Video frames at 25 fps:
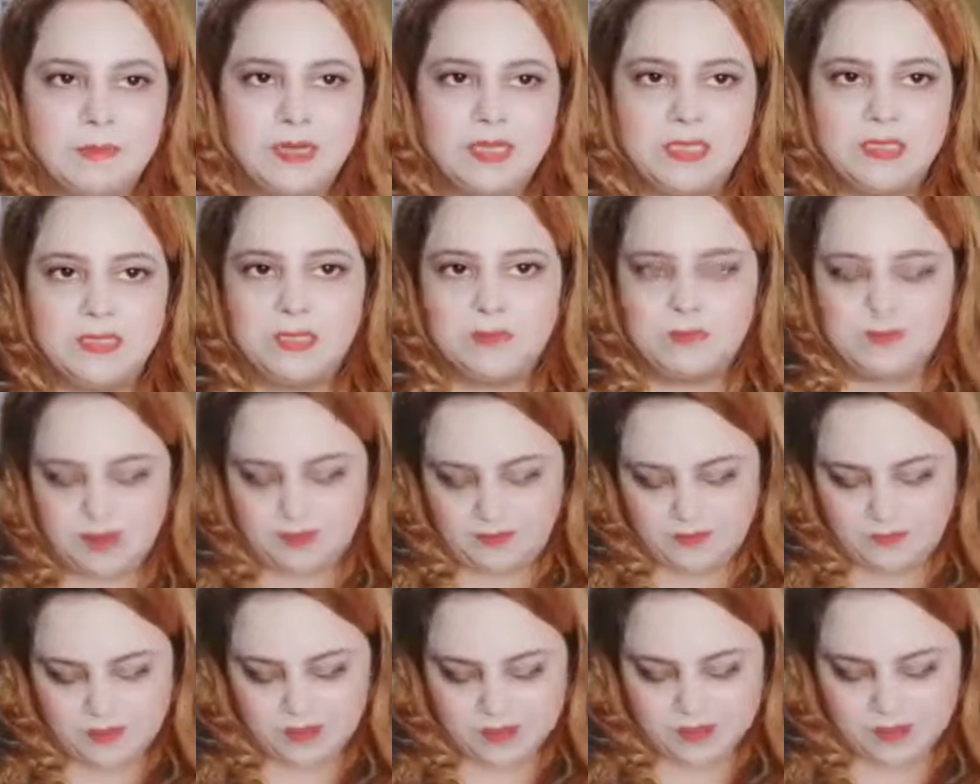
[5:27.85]
बाद आपने
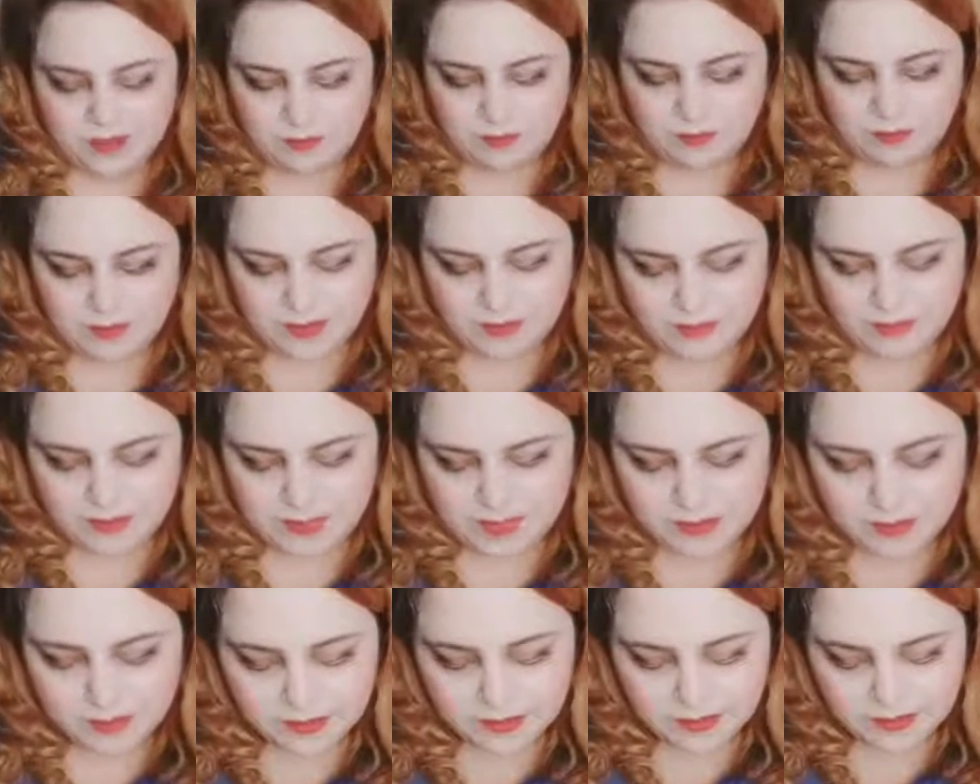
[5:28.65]
फेस के ऊपर
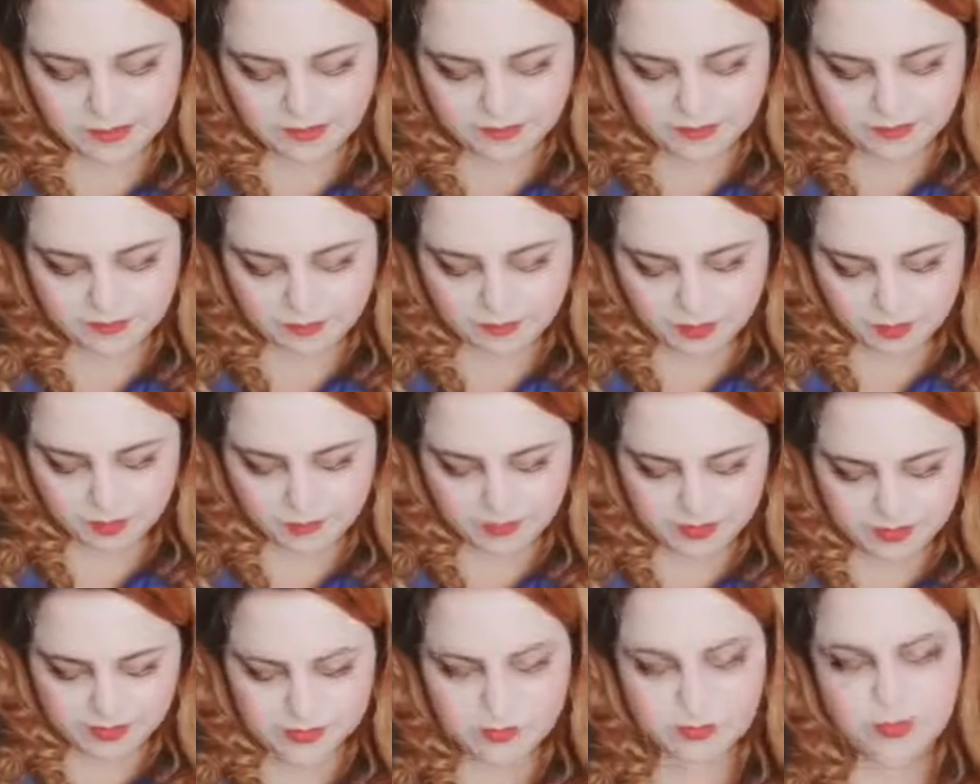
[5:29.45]
अप्लाई करना है फिफ्टीन
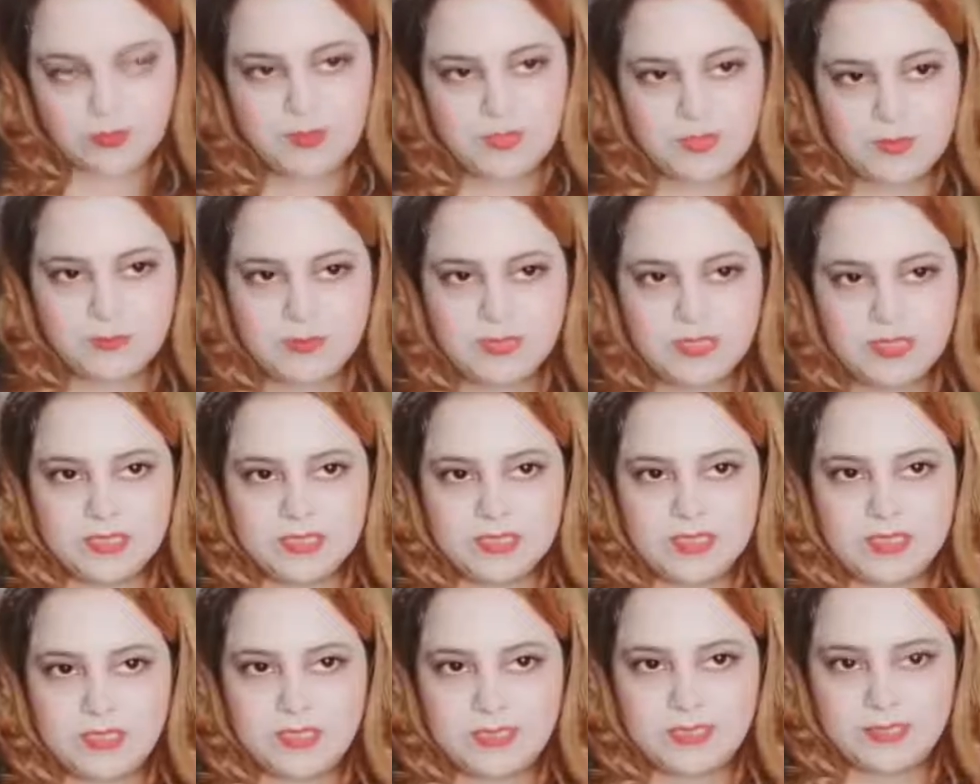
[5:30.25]
मिनट्स ट्वेंटी
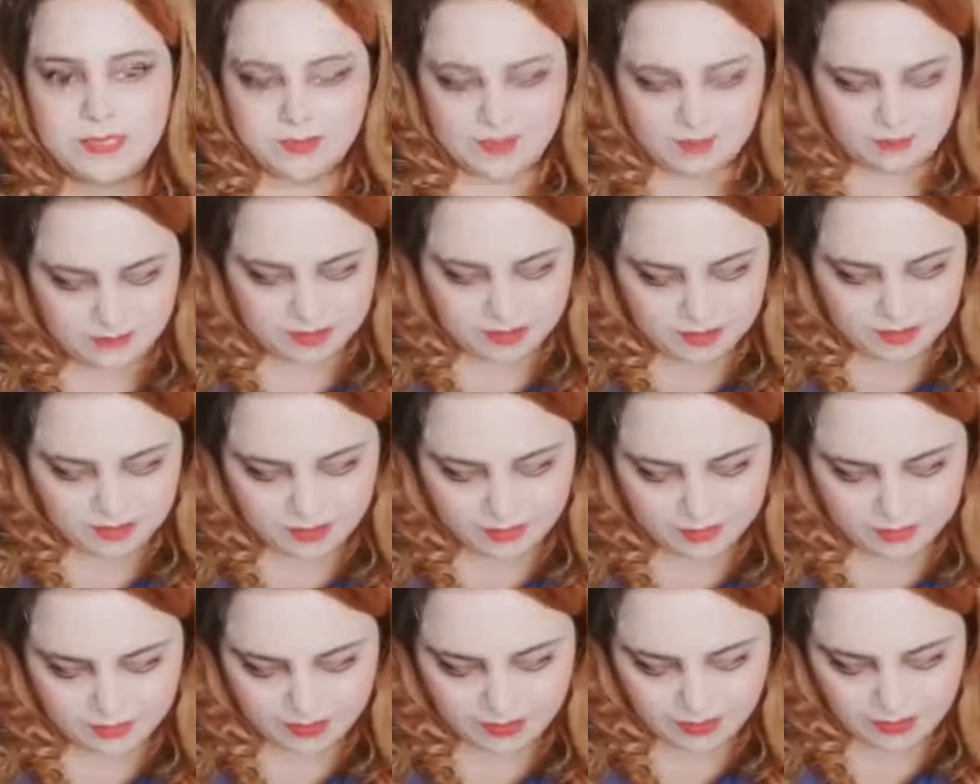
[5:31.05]
मिनट्स लगाने के बाद
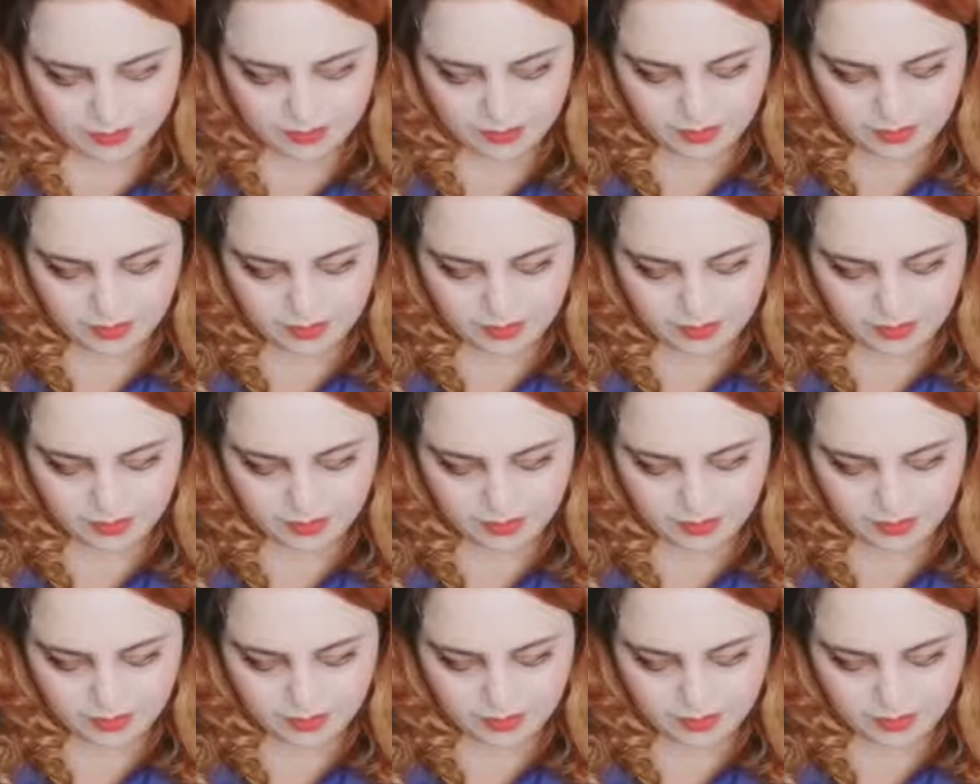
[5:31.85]
आपने